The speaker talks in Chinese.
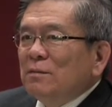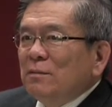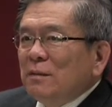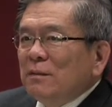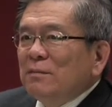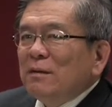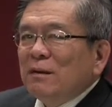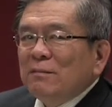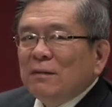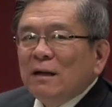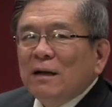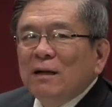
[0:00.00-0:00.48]
明
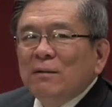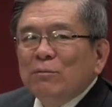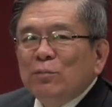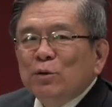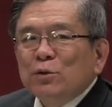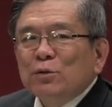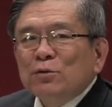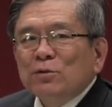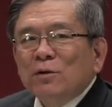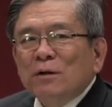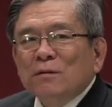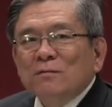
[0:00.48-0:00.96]
白吗？不
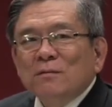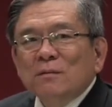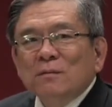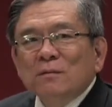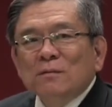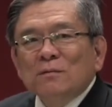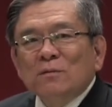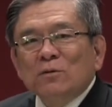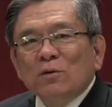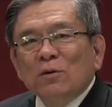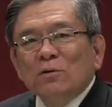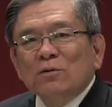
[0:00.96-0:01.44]
是说
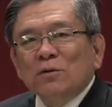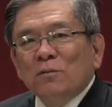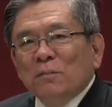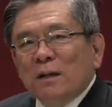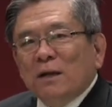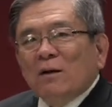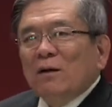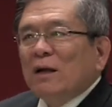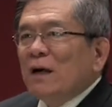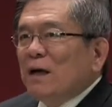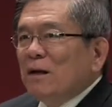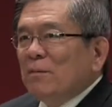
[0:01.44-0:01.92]
终止没
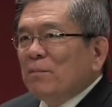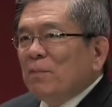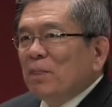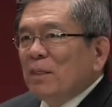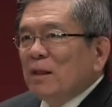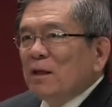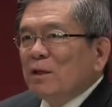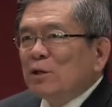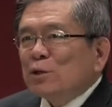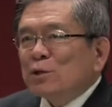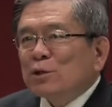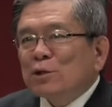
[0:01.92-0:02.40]
有了，
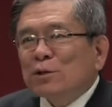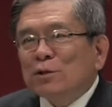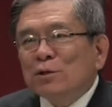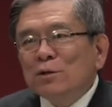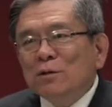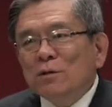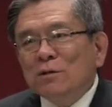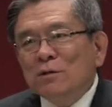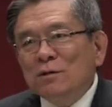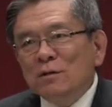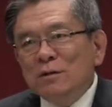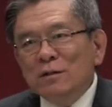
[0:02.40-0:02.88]

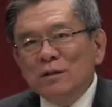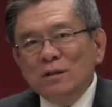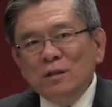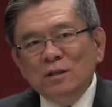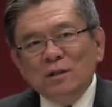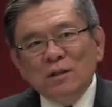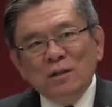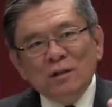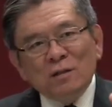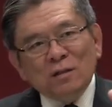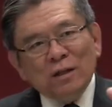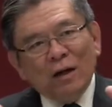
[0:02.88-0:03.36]
是已
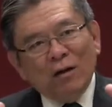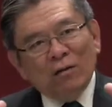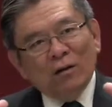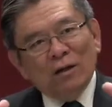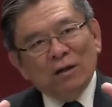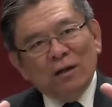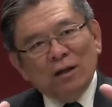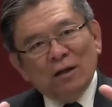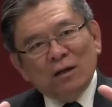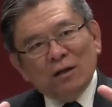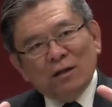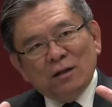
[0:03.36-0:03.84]
经到了
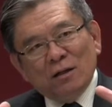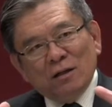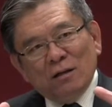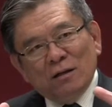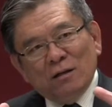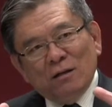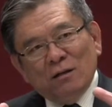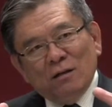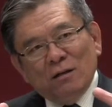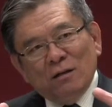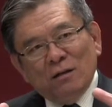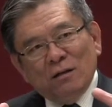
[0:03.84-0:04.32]
一
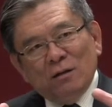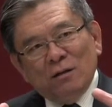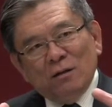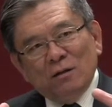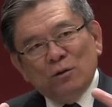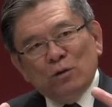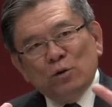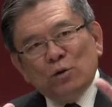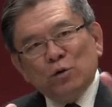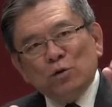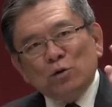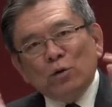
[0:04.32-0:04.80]
个
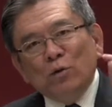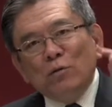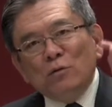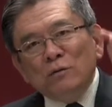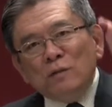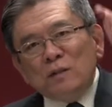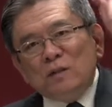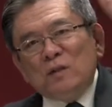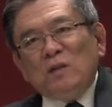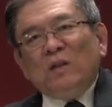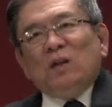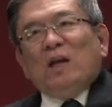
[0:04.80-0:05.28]
终
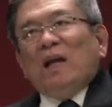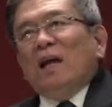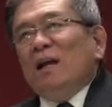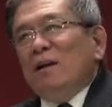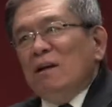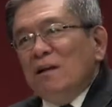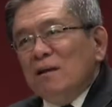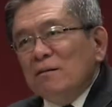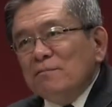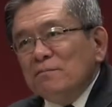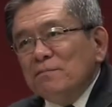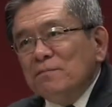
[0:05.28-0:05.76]
点
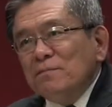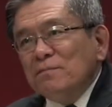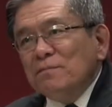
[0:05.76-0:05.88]
了，